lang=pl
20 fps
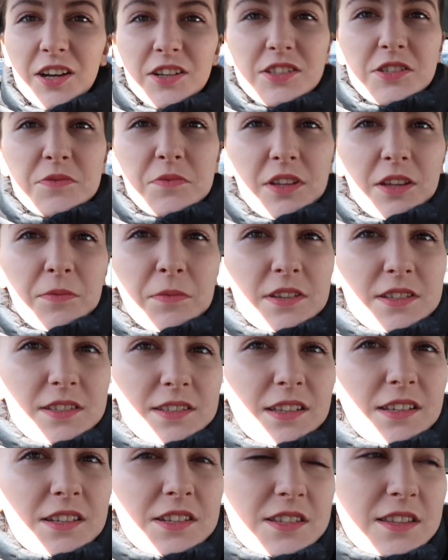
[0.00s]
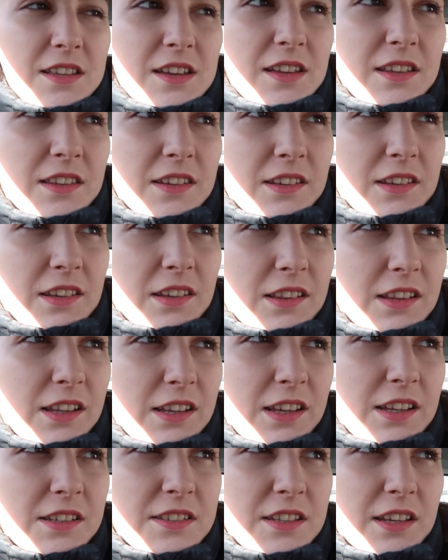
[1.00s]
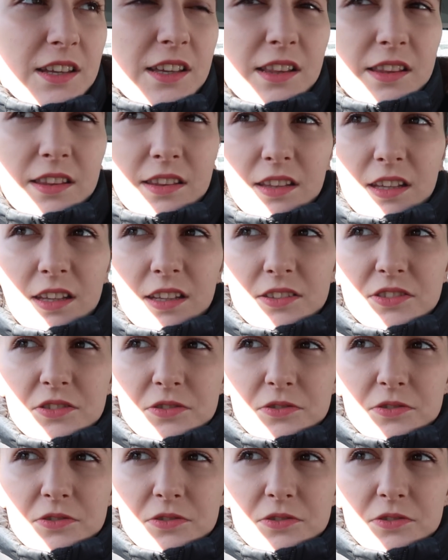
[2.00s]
Chociaż mi najbardziej zależy na tych, dla Jasia i na